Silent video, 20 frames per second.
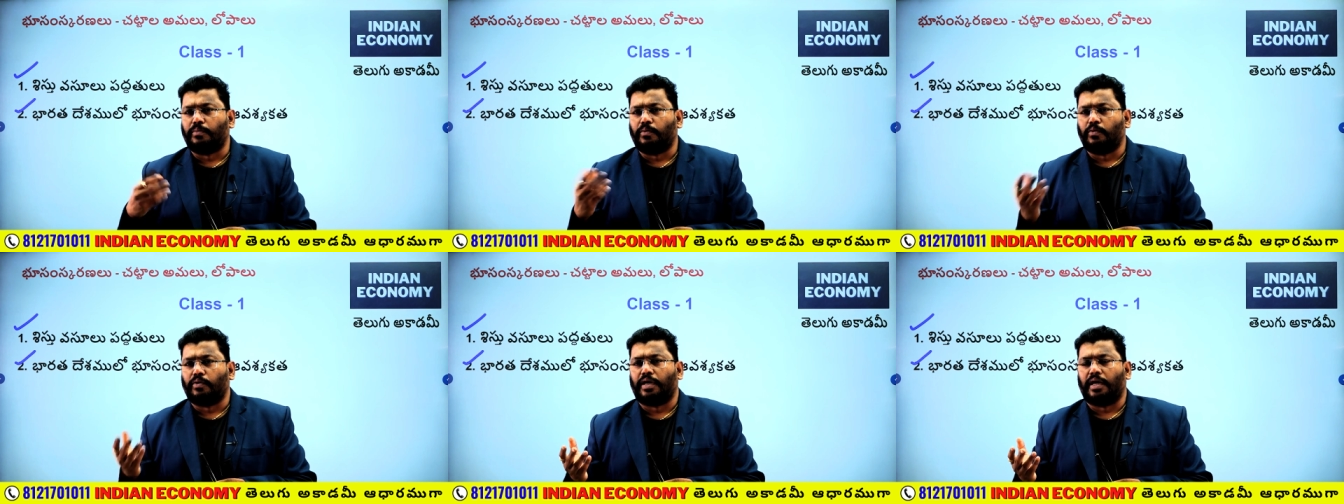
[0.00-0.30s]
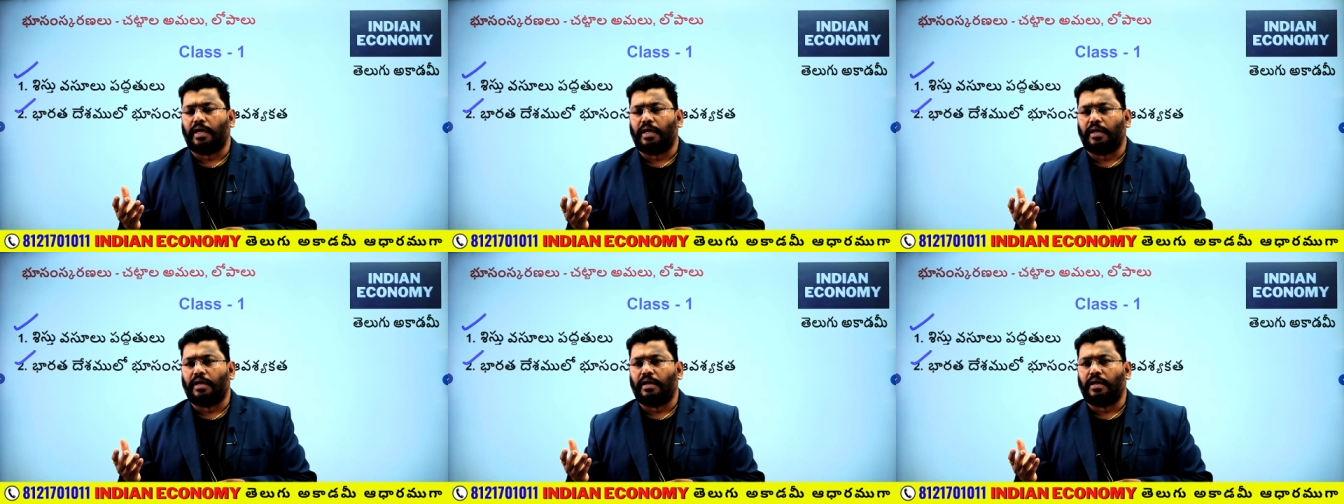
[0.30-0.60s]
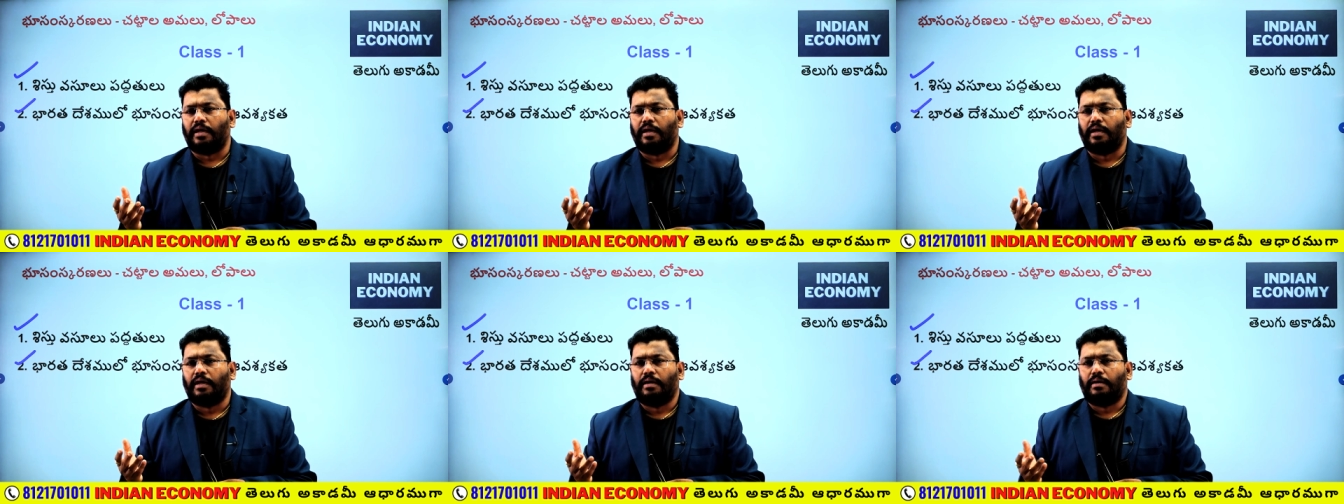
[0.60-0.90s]
పోగా
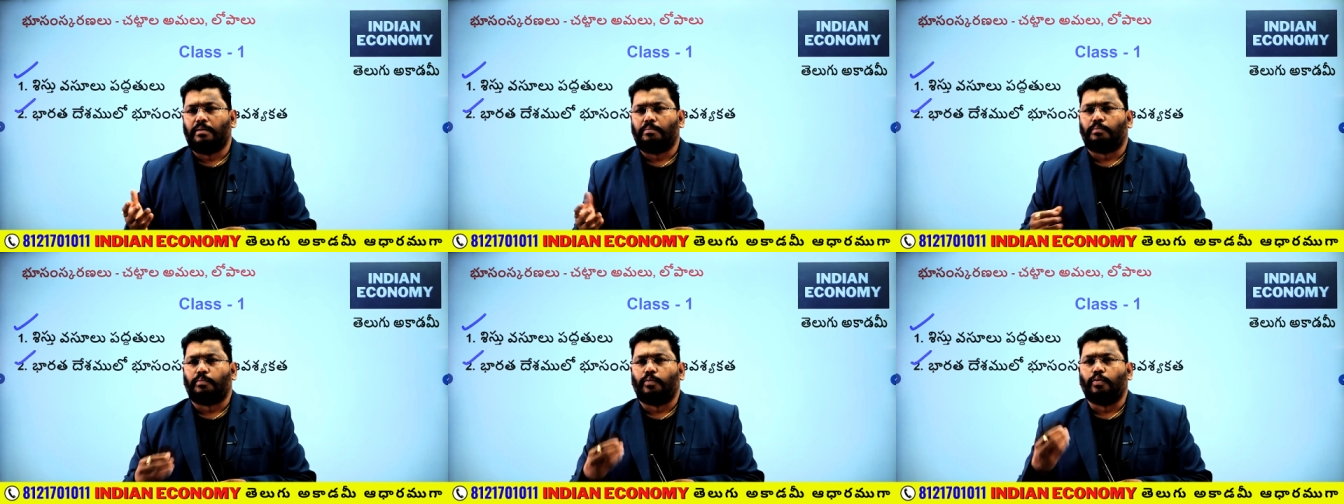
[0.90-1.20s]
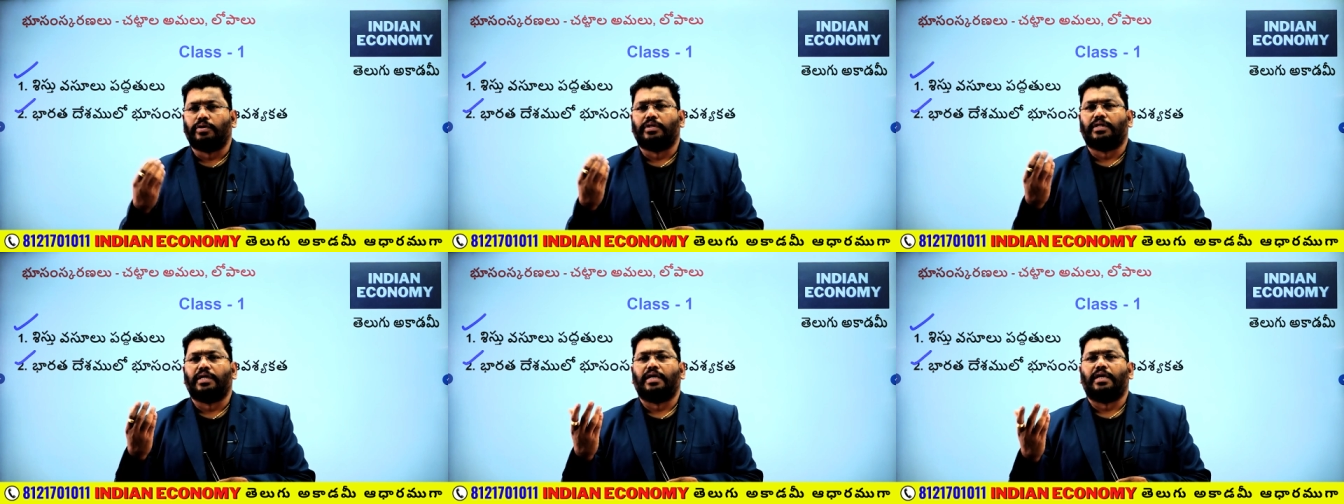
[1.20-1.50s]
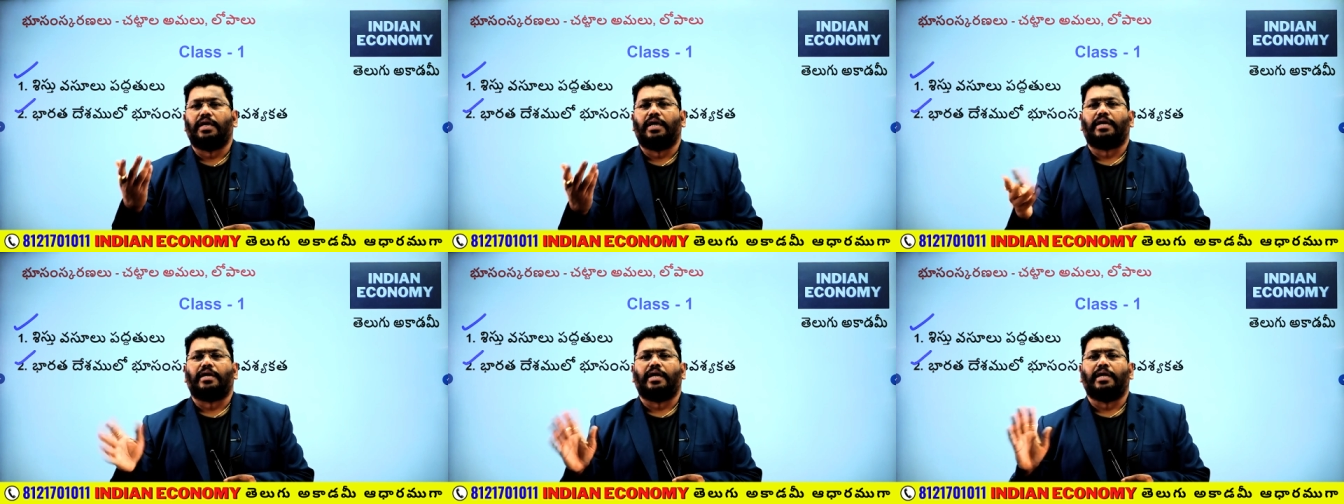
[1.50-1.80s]
పూర్తిగా
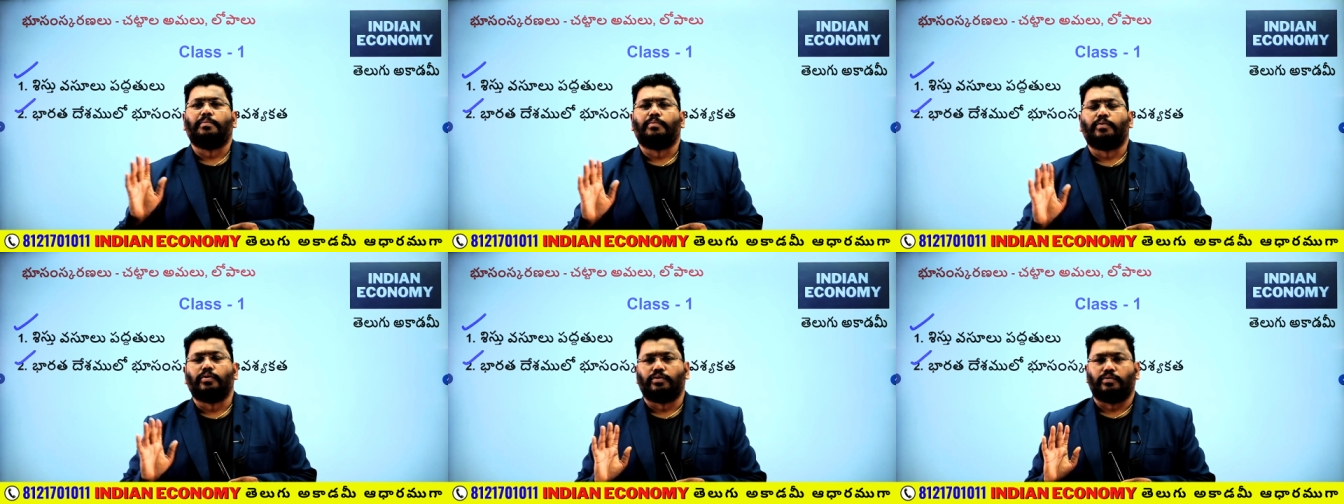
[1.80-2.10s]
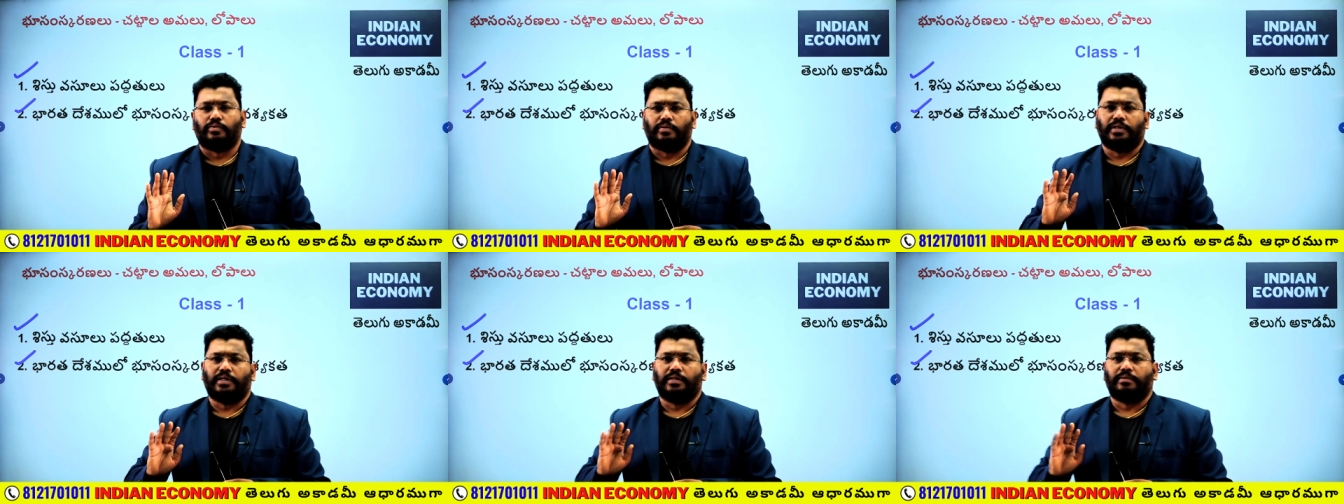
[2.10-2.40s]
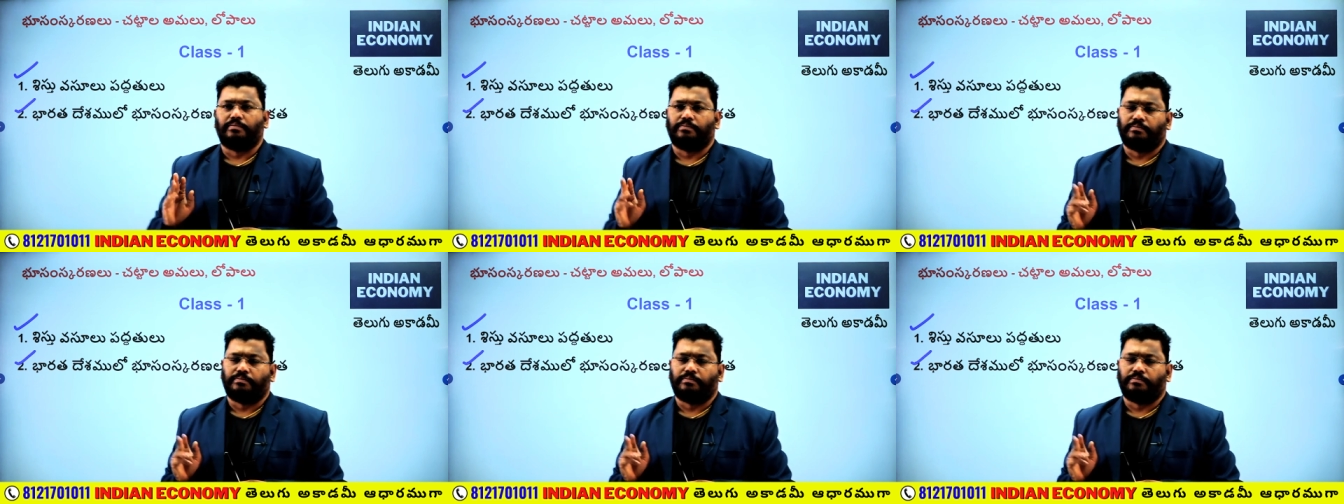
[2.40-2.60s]
నెట్ అయిపోతుంది